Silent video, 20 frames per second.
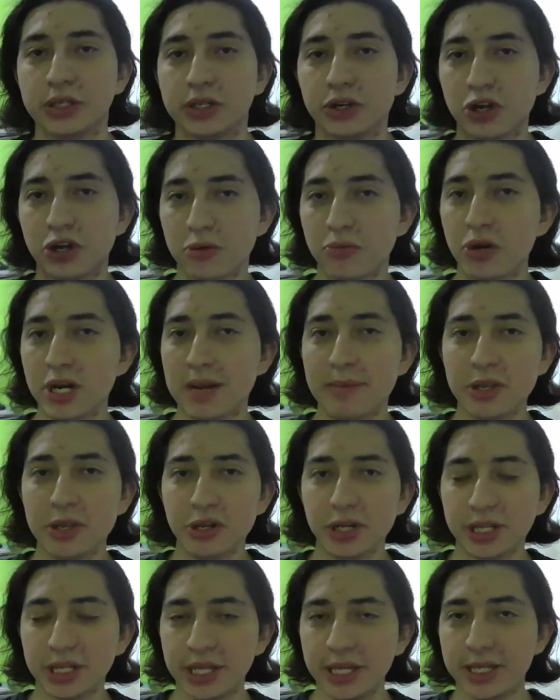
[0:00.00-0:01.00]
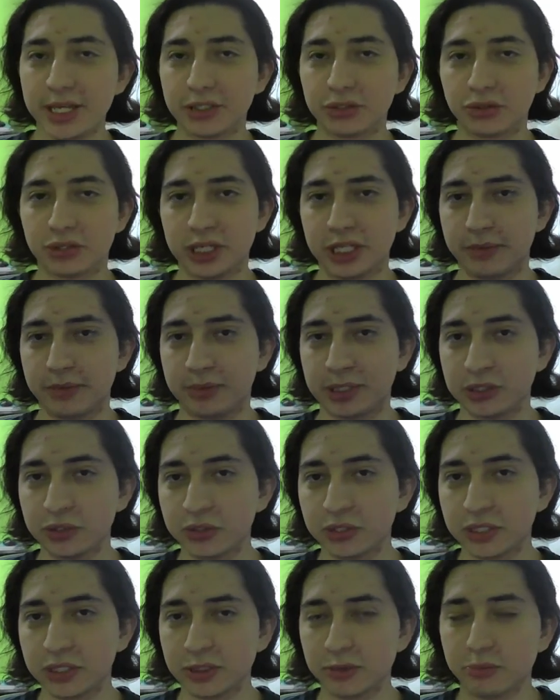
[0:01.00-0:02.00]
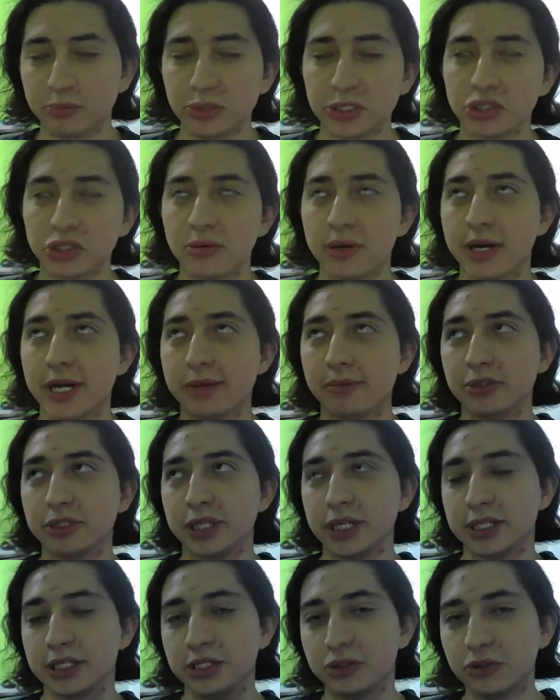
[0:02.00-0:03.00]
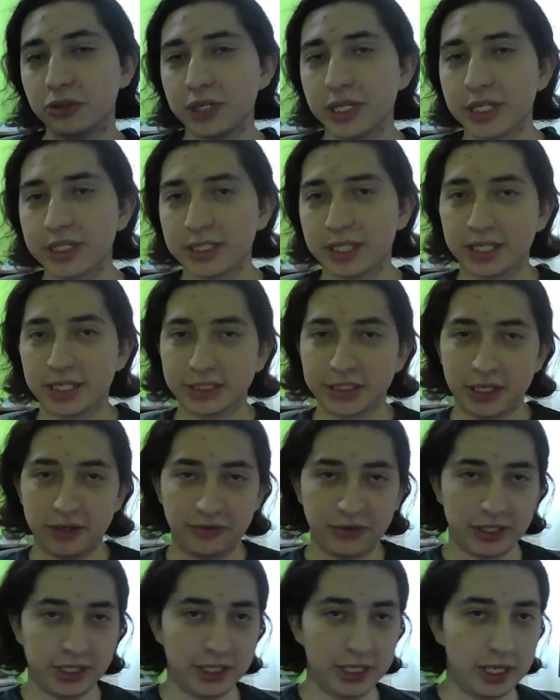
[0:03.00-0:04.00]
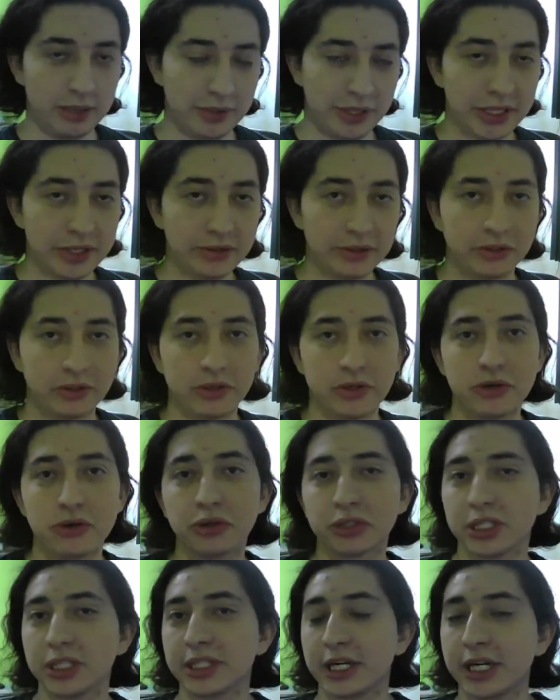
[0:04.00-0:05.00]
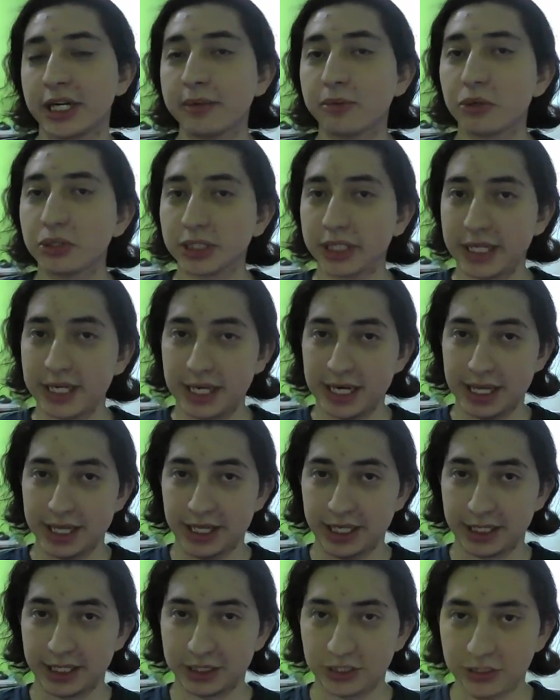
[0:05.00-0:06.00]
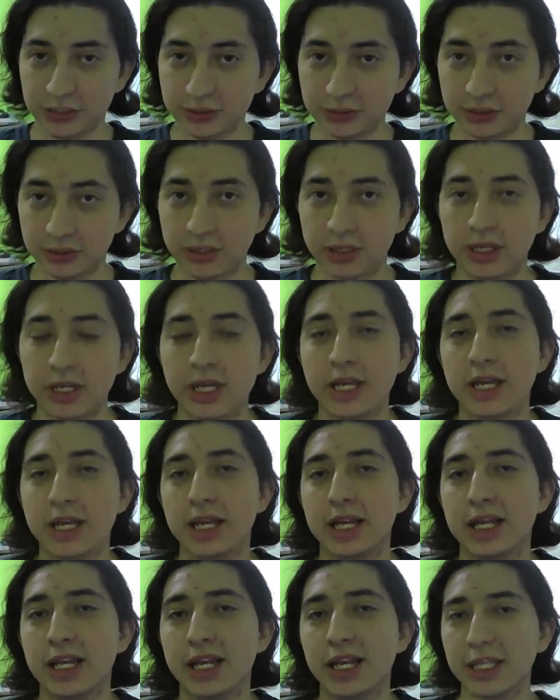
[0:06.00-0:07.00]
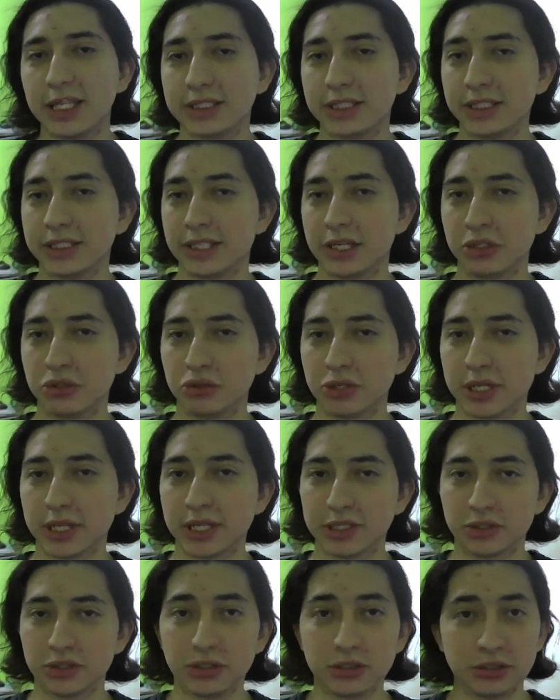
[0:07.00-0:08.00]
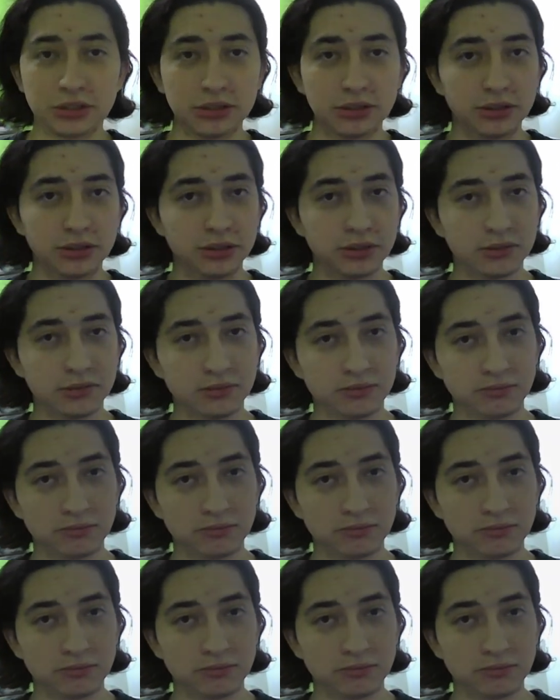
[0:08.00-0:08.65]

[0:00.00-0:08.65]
Como la mayoría de ellas son adaptaciones, pues no hablaremos de las historias hasta el final del video, nos centraremos en la dirección. Las seis seleccionadas son...